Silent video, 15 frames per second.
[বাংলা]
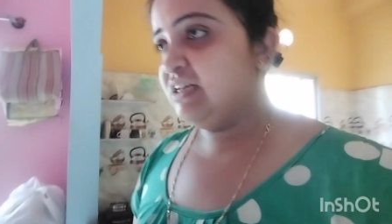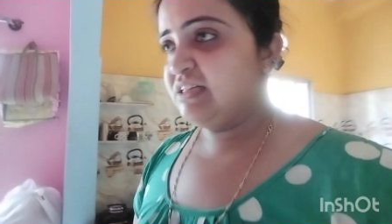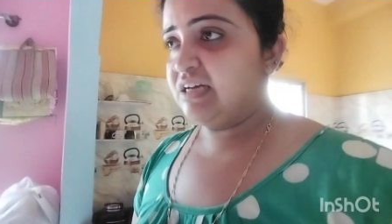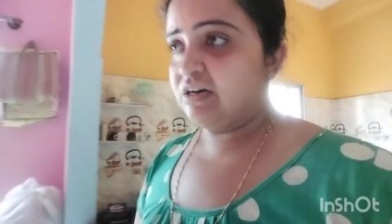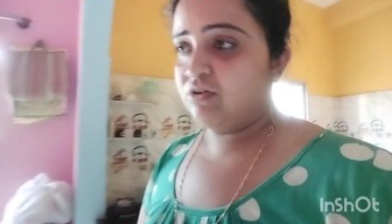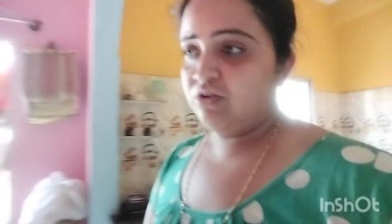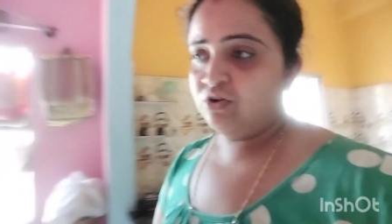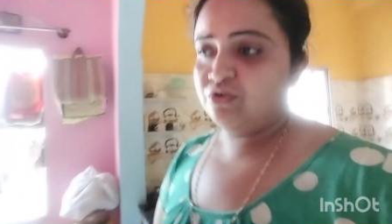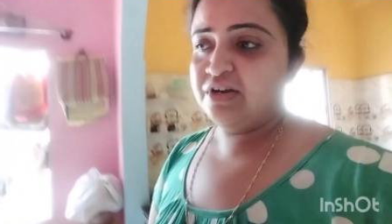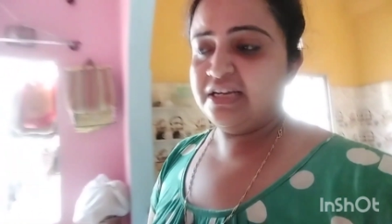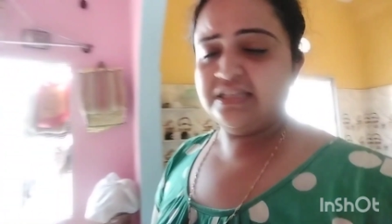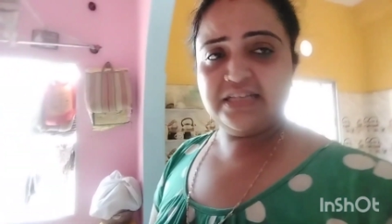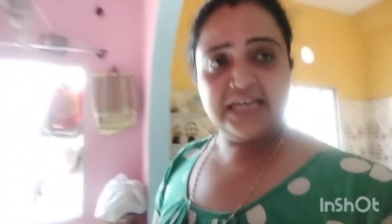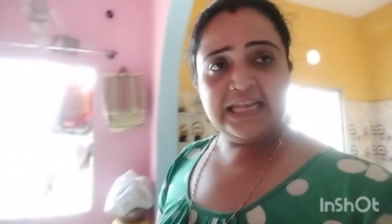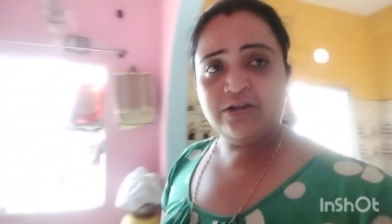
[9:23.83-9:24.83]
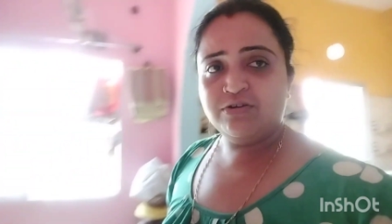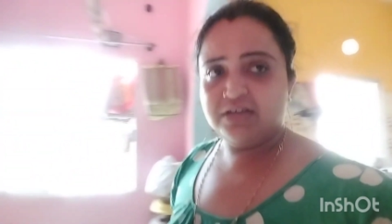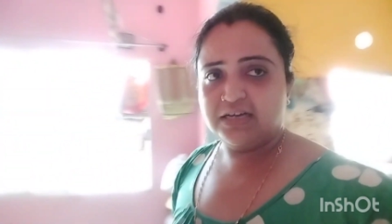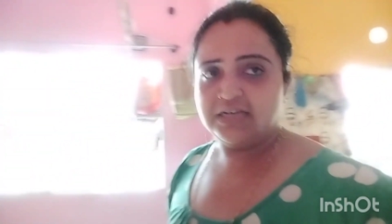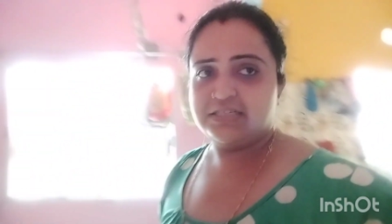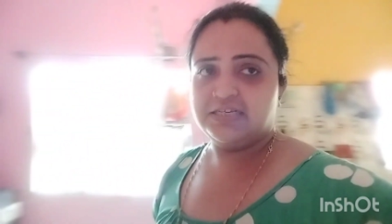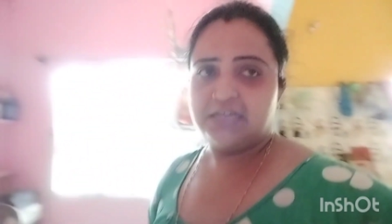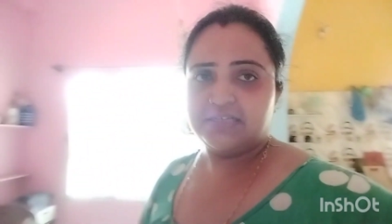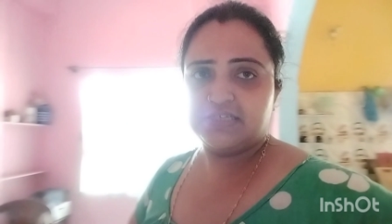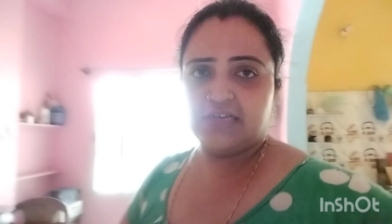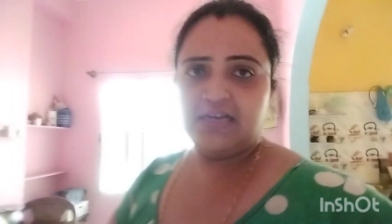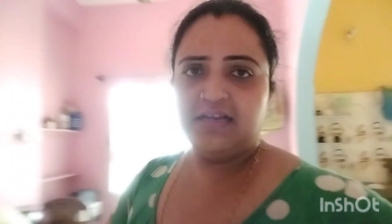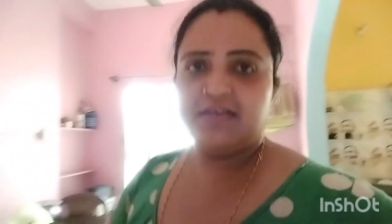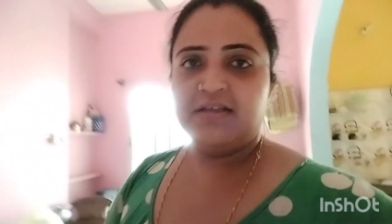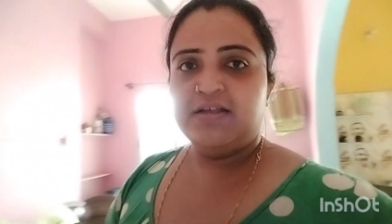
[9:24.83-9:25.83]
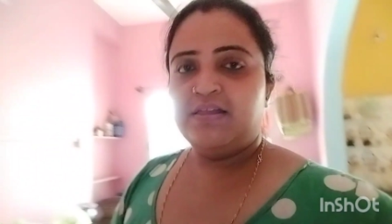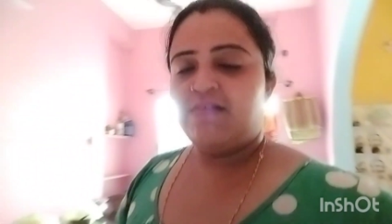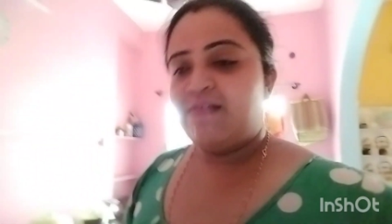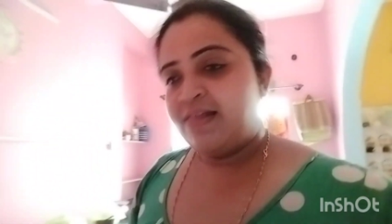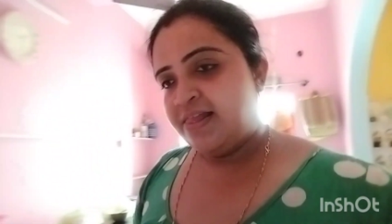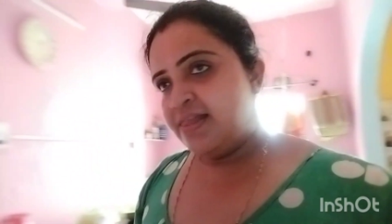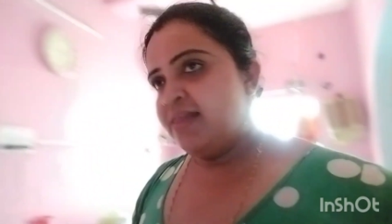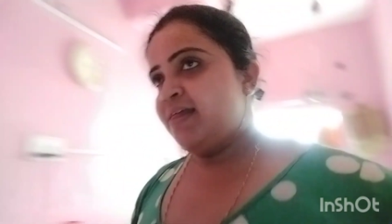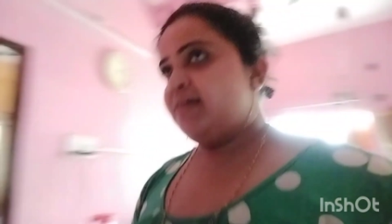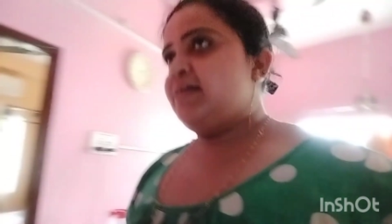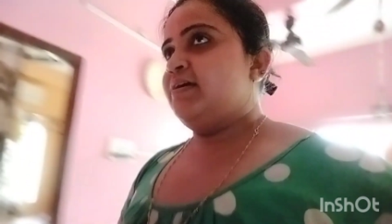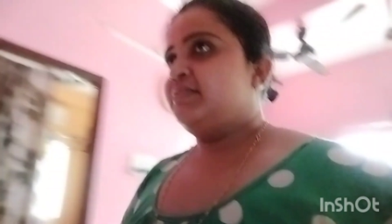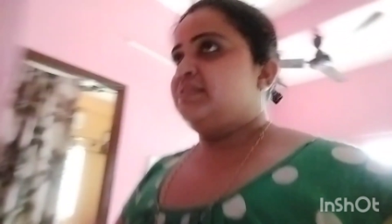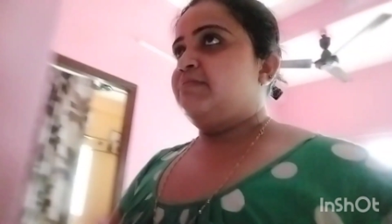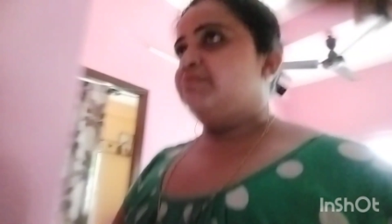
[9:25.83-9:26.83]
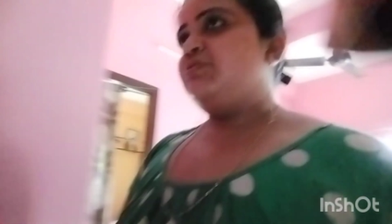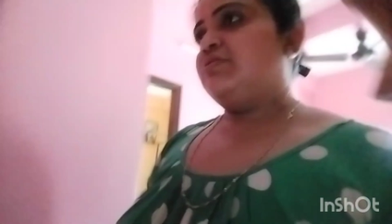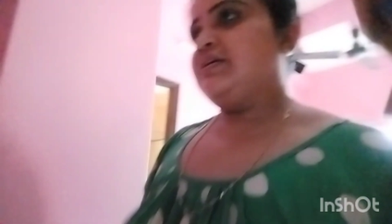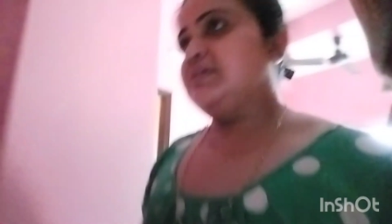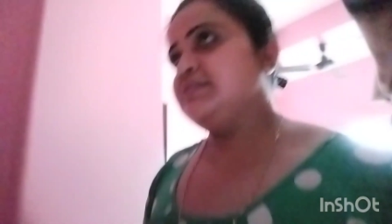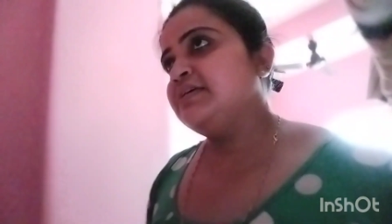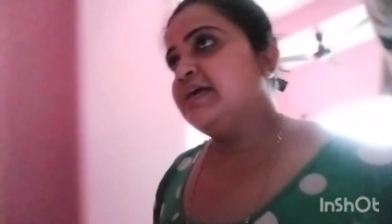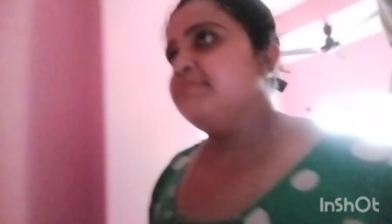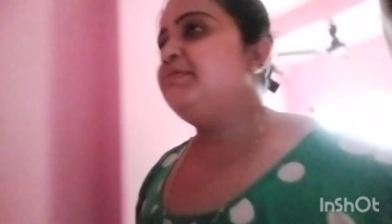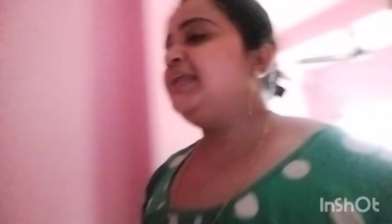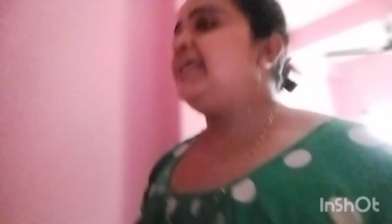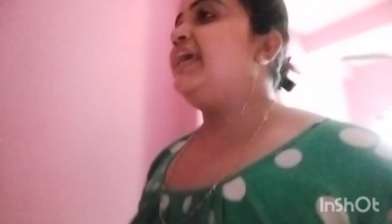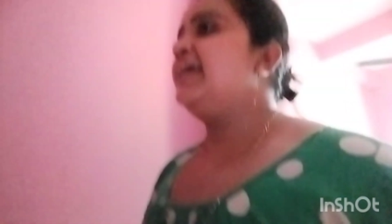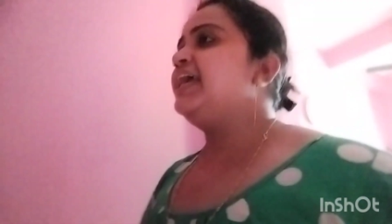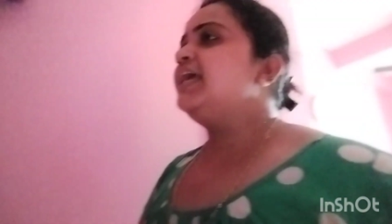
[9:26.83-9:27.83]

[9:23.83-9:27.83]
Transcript: তা নাহলে অনেক দেরি হয়ে গেছে আজকে হ্যাঁ তারপর ওকে মিনি